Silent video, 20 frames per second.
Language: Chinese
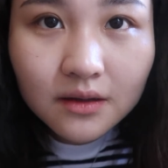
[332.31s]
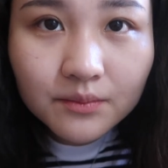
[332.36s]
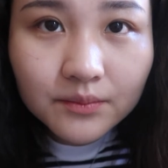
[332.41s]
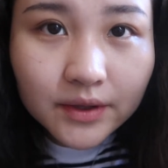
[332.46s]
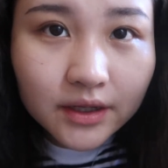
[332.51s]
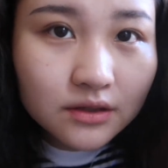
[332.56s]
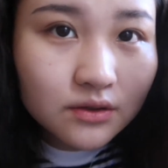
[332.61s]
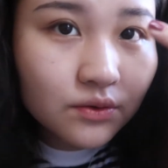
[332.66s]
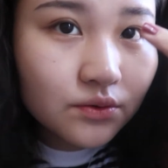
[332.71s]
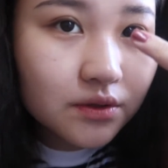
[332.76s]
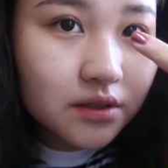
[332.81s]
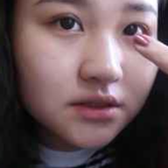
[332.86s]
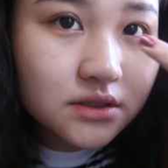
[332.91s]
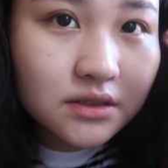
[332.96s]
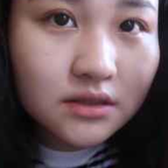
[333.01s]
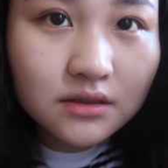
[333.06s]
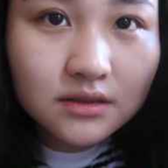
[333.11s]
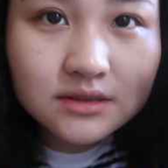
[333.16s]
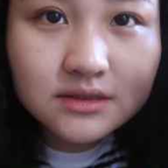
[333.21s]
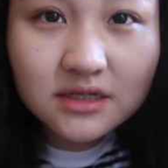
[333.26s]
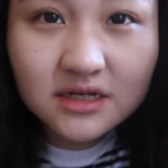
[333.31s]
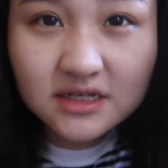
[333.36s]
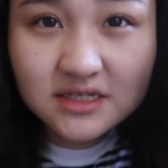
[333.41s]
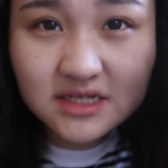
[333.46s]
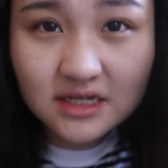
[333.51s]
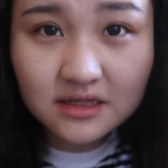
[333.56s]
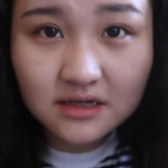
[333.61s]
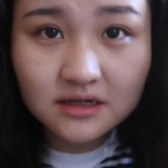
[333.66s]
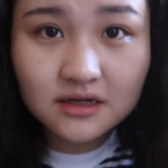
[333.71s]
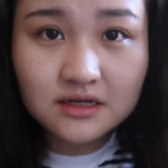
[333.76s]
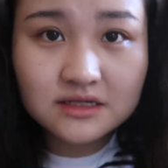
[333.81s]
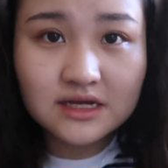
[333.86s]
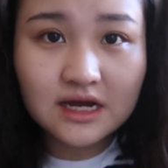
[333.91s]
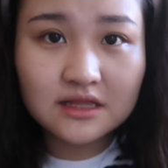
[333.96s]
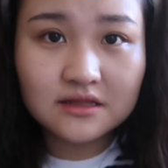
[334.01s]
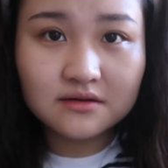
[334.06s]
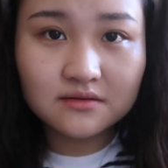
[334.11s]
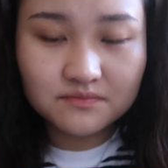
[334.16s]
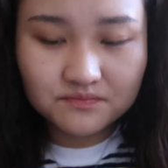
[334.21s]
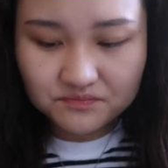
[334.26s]
眉头的这个显得更
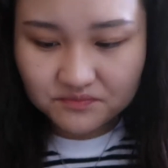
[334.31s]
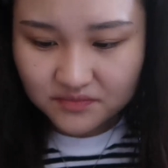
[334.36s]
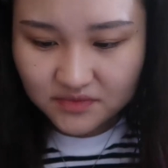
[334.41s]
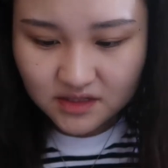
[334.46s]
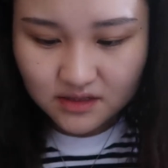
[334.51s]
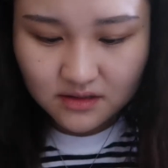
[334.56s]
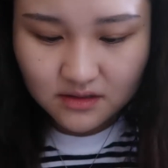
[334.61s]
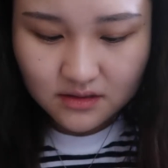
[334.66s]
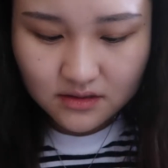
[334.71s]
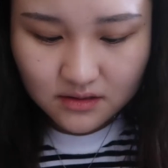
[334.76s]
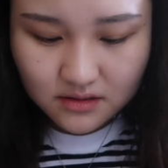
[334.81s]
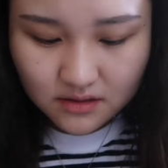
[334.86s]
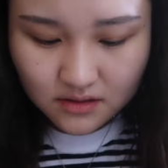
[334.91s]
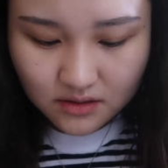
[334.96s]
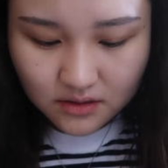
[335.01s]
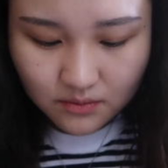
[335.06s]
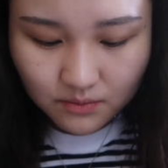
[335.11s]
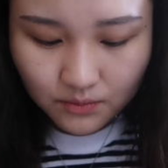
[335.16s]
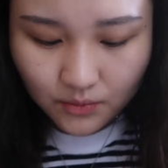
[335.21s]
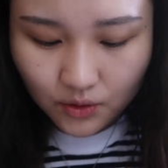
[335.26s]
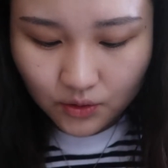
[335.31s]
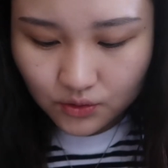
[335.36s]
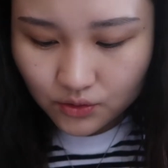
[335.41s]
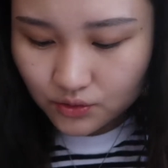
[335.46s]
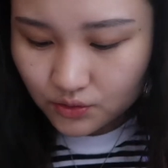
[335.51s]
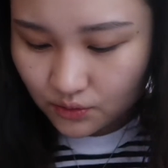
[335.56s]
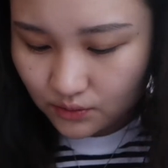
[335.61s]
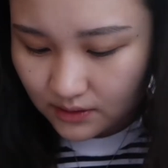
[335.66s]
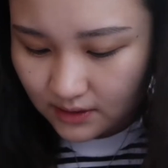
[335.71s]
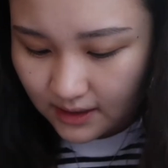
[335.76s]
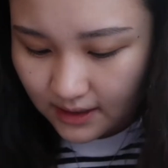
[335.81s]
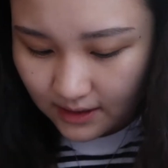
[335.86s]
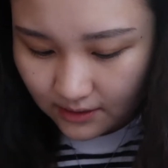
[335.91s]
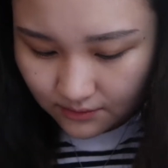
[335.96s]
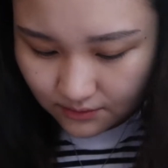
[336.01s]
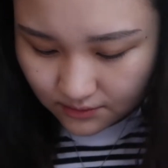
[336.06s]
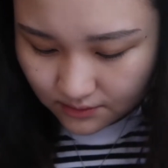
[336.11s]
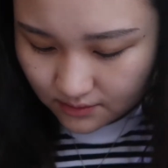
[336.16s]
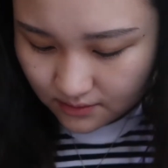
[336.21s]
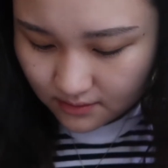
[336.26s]
加的毛茸茸的感
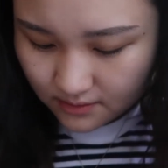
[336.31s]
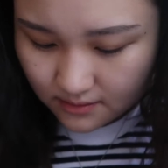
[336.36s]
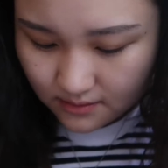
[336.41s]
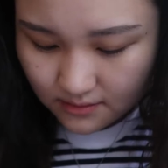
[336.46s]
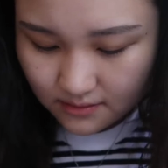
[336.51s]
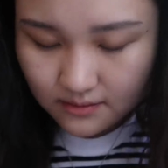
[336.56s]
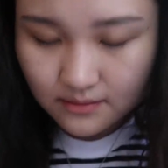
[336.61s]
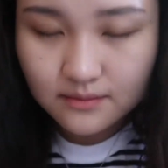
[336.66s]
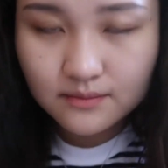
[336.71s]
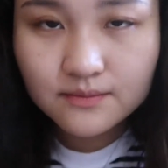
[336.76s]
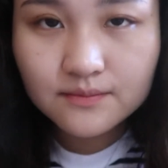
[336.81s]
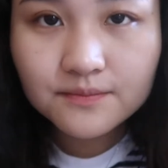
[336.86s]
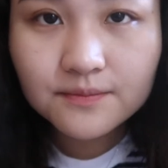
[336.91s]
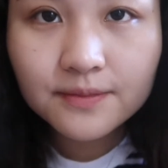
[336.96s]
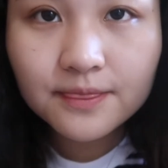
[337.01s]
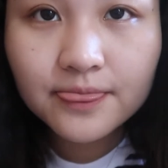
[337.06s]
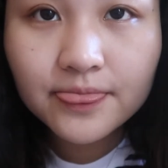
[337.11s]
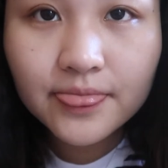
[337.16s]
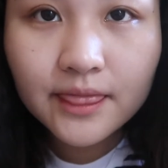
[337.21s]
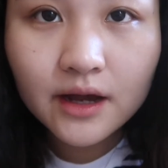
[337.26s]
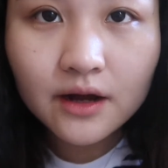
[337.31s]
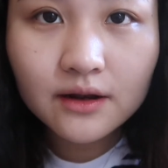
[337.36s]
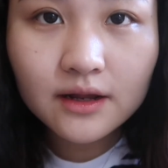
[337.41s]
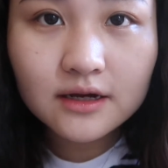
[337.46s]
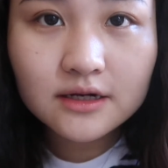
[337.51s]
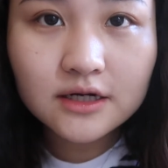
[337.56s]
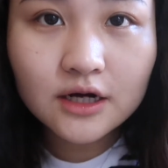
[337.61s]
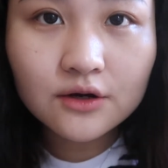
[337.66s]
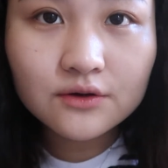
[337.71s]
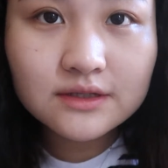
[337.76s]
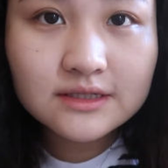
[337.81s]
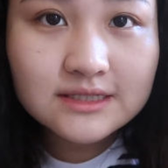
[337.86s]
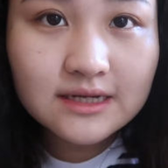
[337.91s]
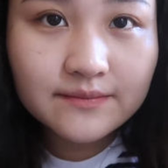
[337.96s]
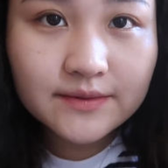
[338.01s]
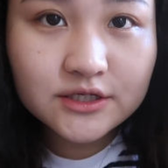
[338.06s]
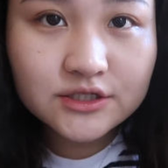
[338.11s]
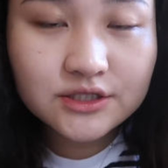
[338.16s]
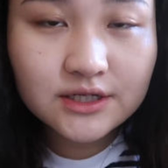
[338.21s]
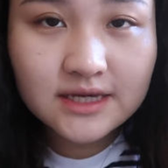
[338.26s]
觉。好了，然后呢，
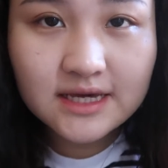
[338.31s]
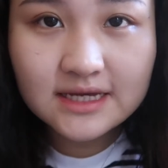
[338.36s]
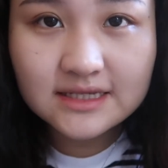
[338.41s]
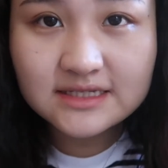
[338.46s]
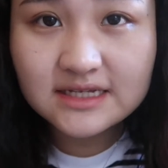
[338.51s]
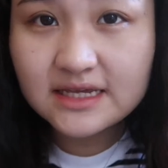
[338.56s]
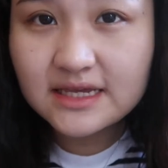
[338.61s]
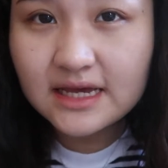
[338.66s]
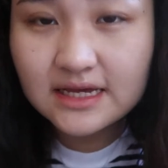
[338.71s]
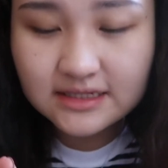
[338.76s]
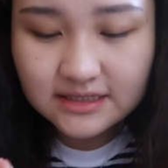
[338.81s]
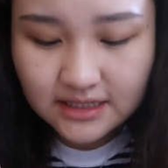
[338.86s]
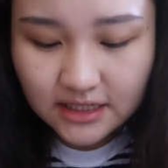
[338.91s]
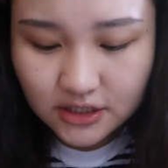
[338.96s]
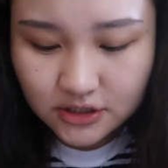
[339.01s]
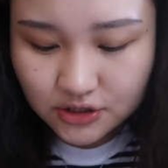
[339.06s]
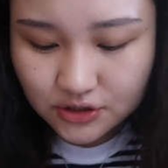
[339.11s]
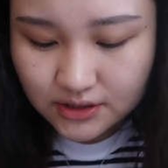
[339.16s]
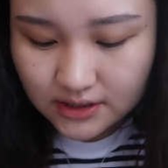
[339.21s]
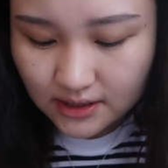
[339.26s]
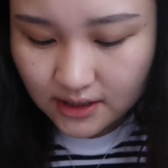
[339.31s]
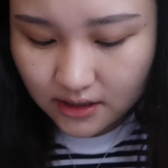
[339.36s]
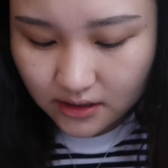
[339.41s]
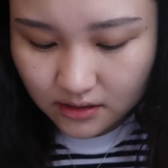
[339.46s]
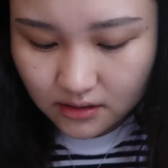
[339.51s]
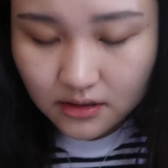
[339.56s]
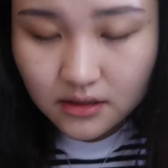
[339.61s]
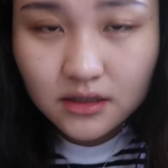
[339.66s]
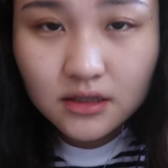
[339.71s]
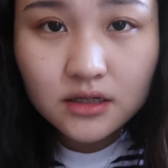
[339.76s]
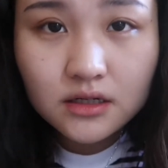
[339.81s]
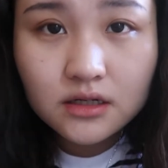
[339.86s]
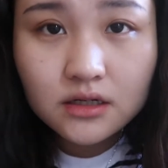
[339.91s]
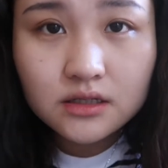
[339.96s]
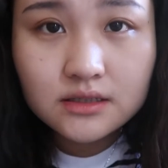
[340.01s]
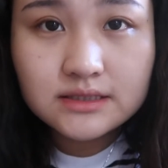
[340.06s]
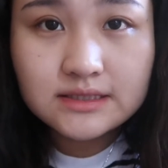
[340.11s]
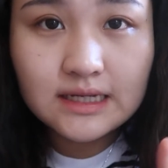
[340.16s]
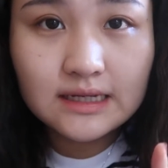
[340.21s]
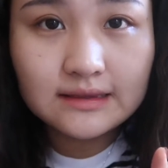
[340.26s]
下面是眼睛，眼睛也是尽量
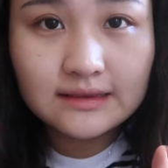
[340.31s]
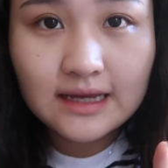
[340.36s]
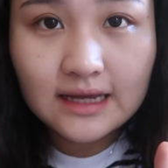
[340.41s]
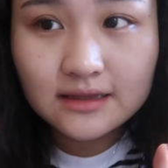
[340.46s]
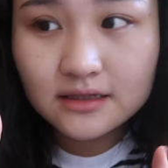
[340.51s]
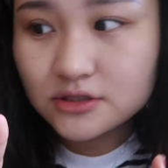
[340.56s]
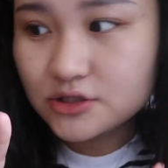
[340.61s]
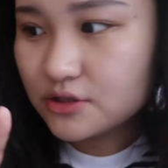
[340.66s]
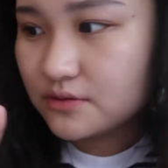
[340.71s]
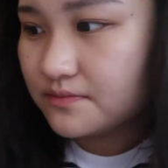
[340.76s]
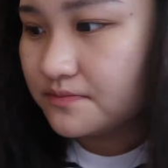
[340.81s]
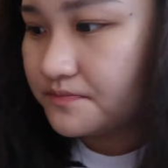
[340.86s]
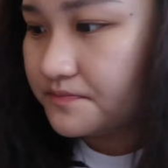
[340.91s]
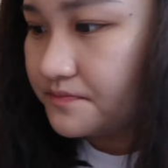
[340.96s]
简单的整。